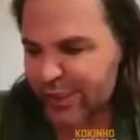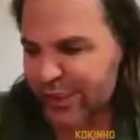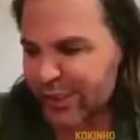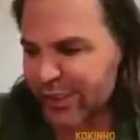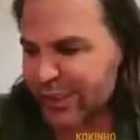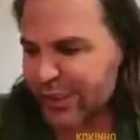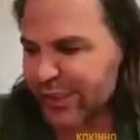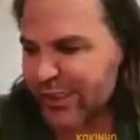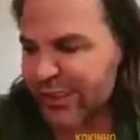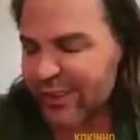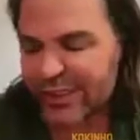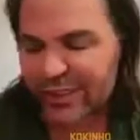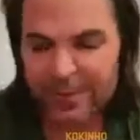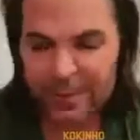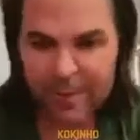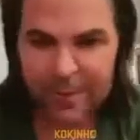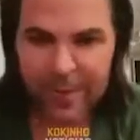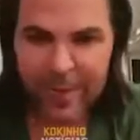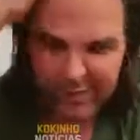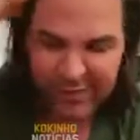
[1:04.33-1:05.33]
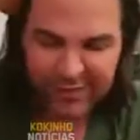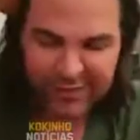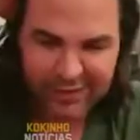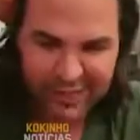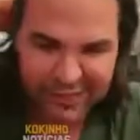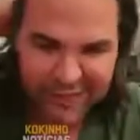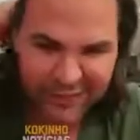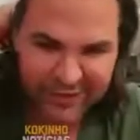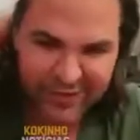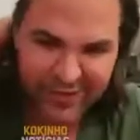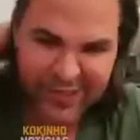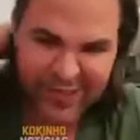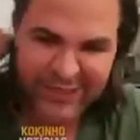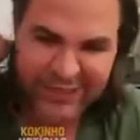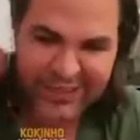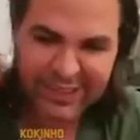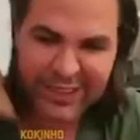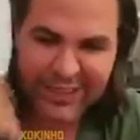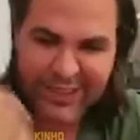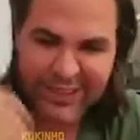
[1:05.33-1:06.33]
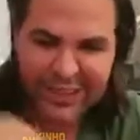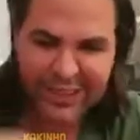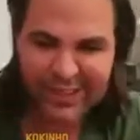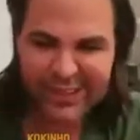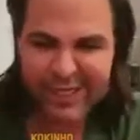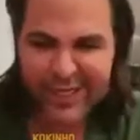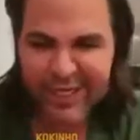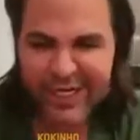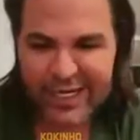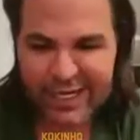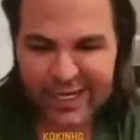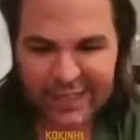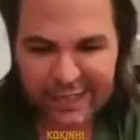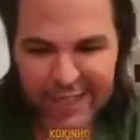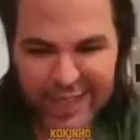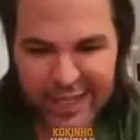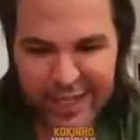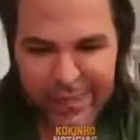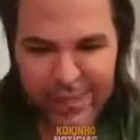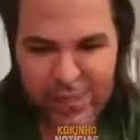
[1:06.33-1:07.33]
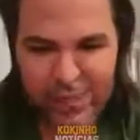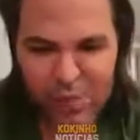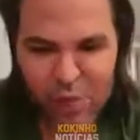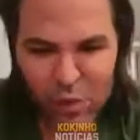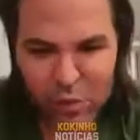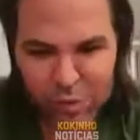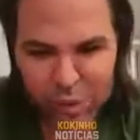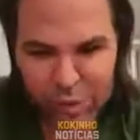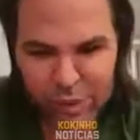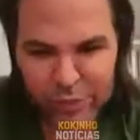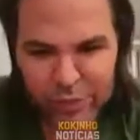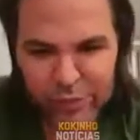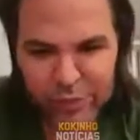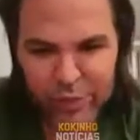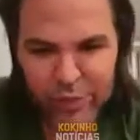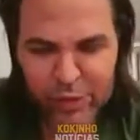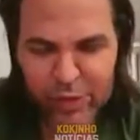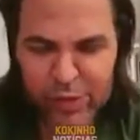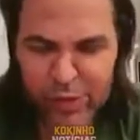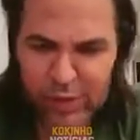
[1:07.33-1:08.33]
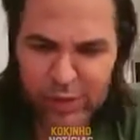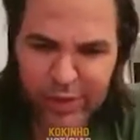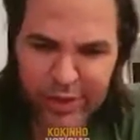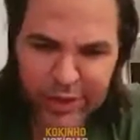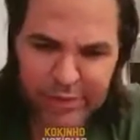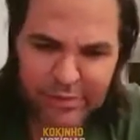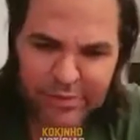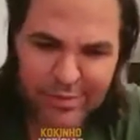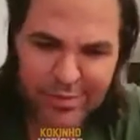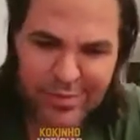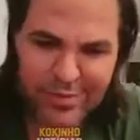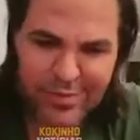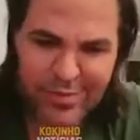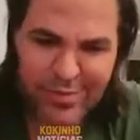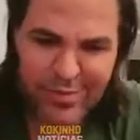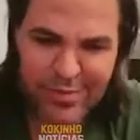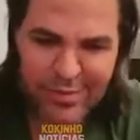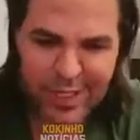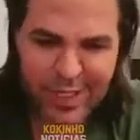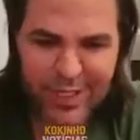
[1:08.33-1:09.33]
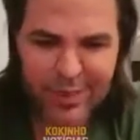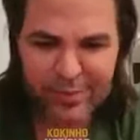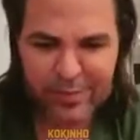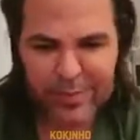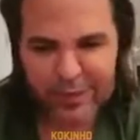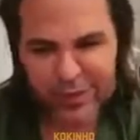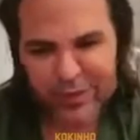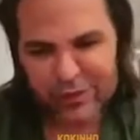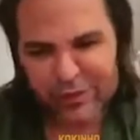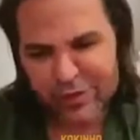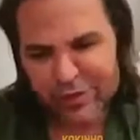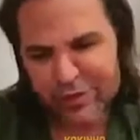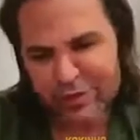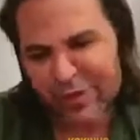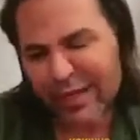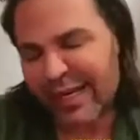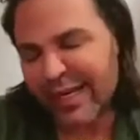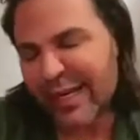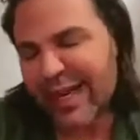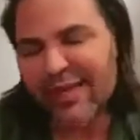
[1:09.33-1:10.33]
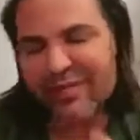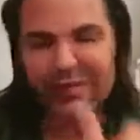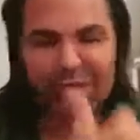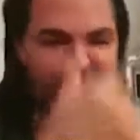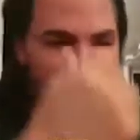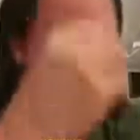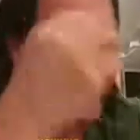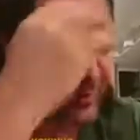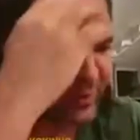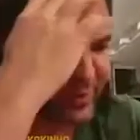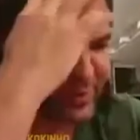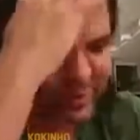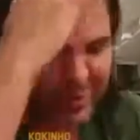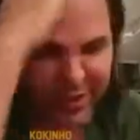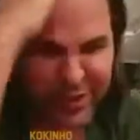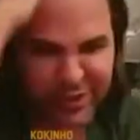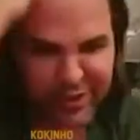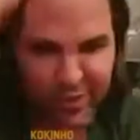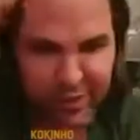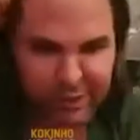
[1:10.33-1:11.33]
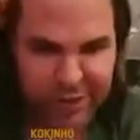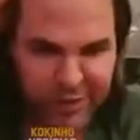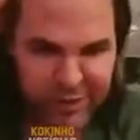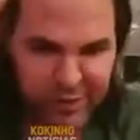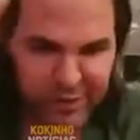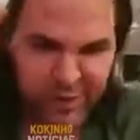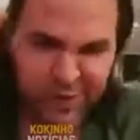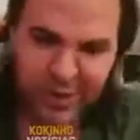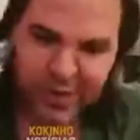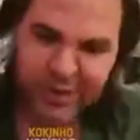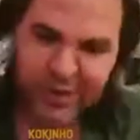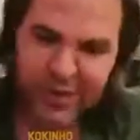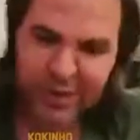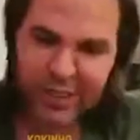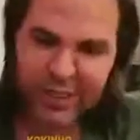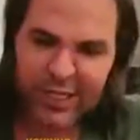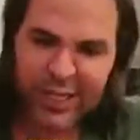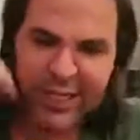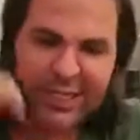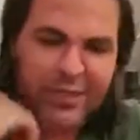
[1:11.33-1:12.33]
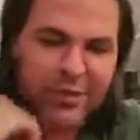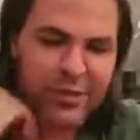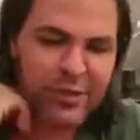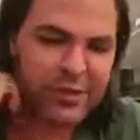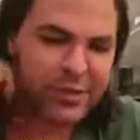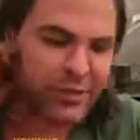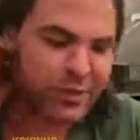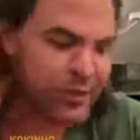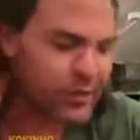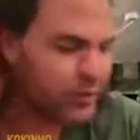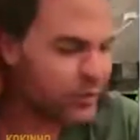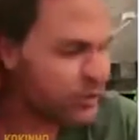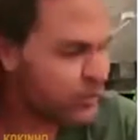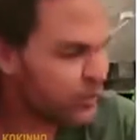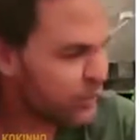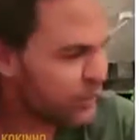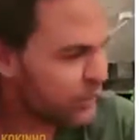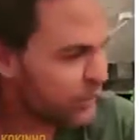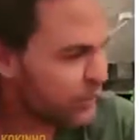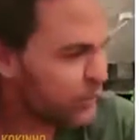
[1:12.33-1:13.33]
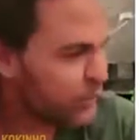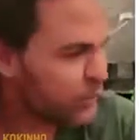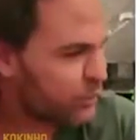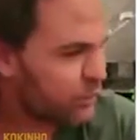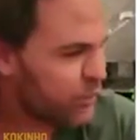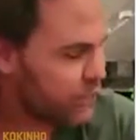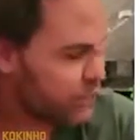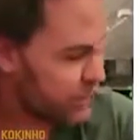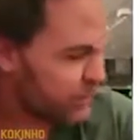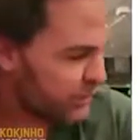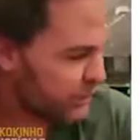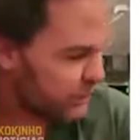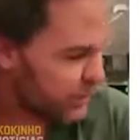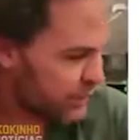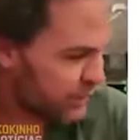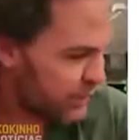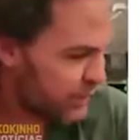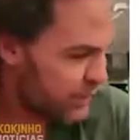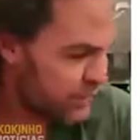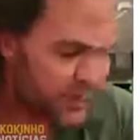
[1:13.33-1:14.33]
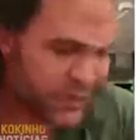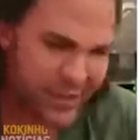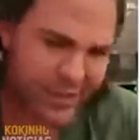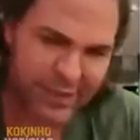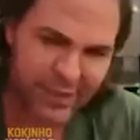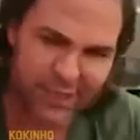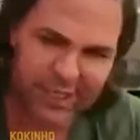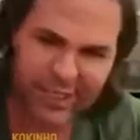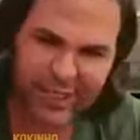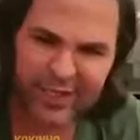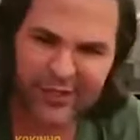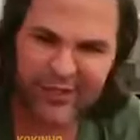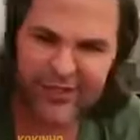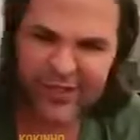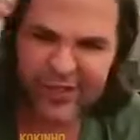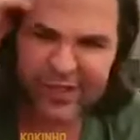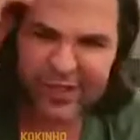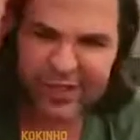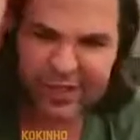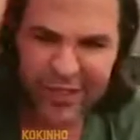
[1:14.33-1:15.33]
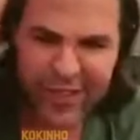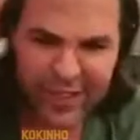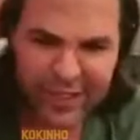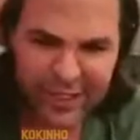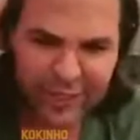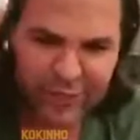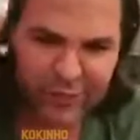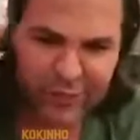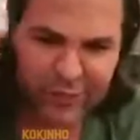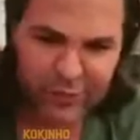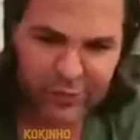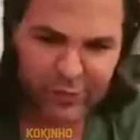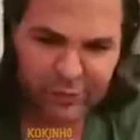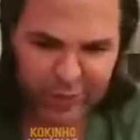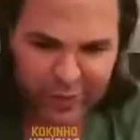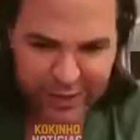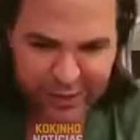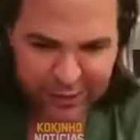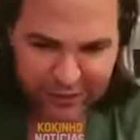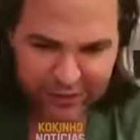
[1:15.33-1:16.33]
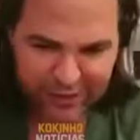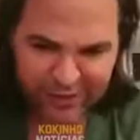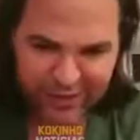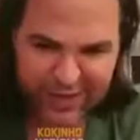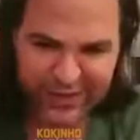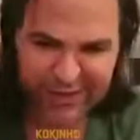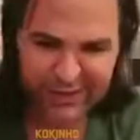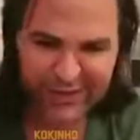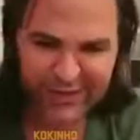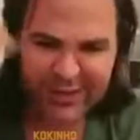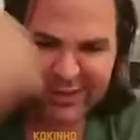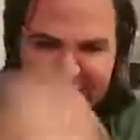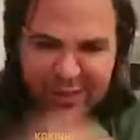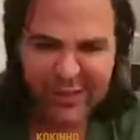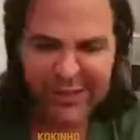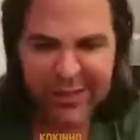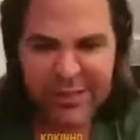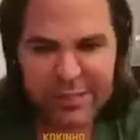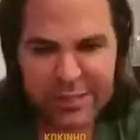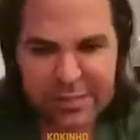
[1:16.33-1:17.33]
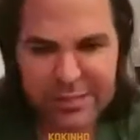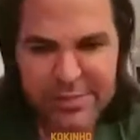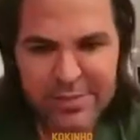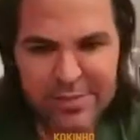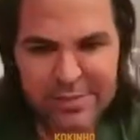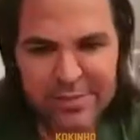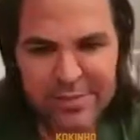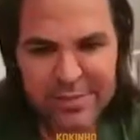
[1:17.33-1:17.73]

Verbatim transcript: porque eu tava lá na fazenda, a internet lá é muito ruim, né? Porque eu fiz uma live no dia 1 de abril. Aí no, no dia 2, que era feriado, eu fui lá pra fazenda, né?